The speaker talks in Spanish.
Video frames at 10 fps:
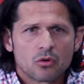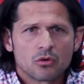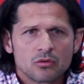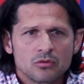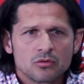
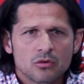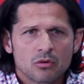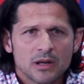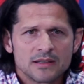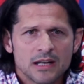
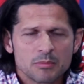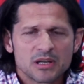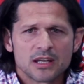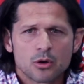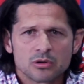con, la
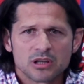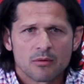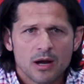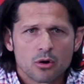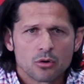dinámica y con
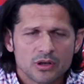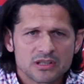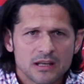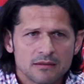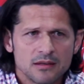trabajo lo que
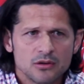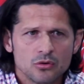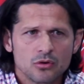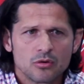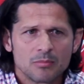está
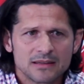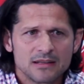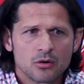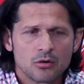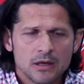haciendo
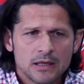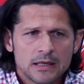Mateo.